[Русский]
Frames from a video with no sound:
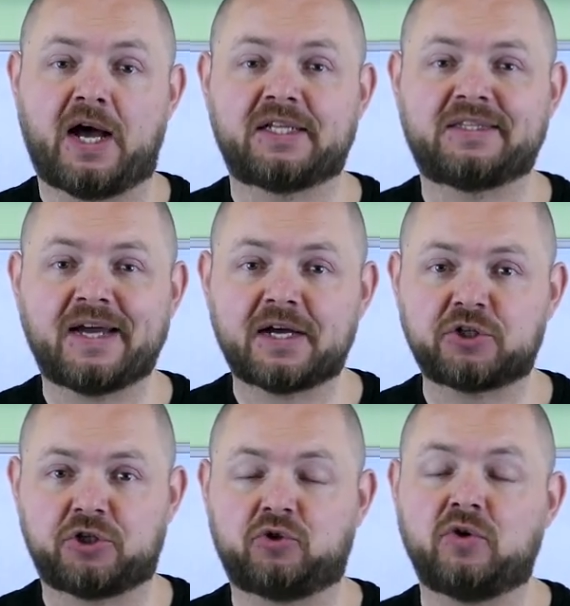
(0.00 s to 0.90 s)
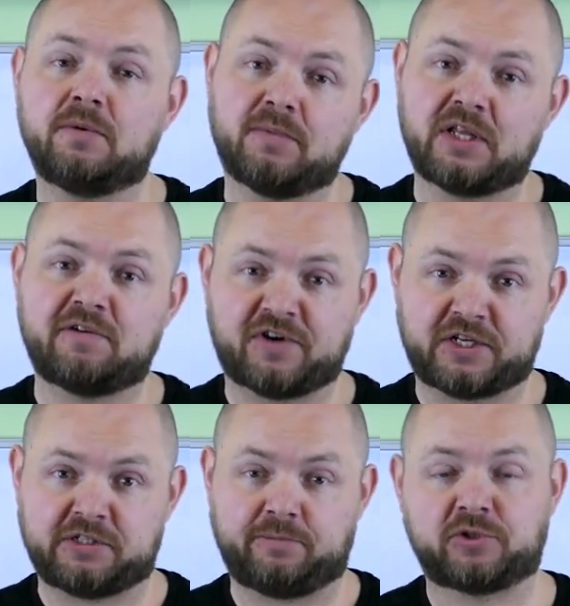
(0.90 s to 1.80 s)
а также, что
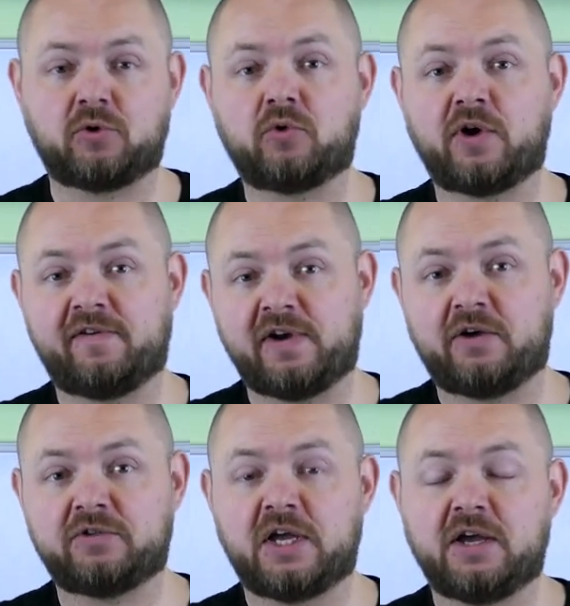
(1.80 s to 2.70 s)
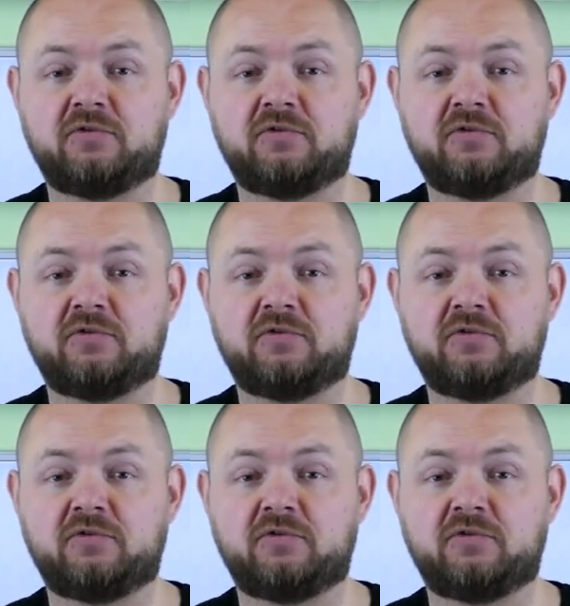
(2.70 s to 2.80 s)
немаловажно, поскольку я являюсь